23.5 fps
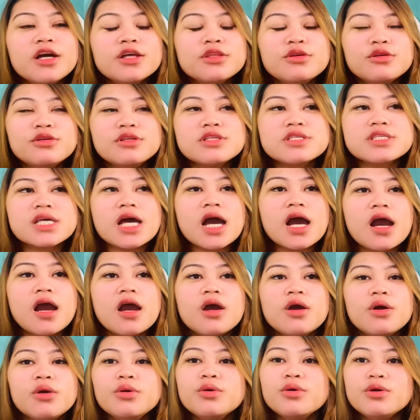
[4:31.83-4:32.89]
doon sa
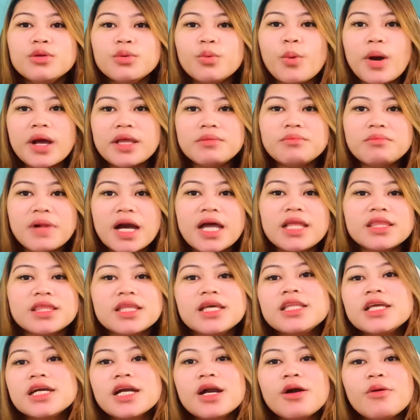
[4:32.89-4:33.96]
whole one month na
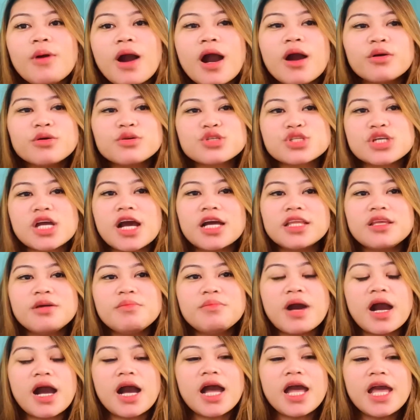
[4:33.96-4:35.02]
nagawa ko siya. ba?
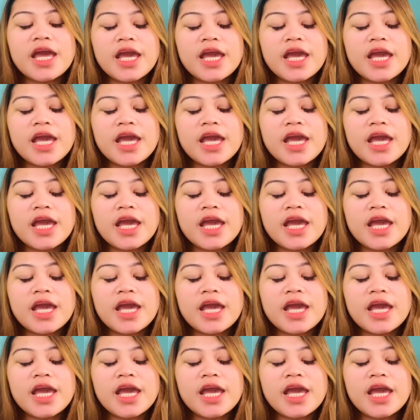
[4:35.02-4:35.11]
Diba?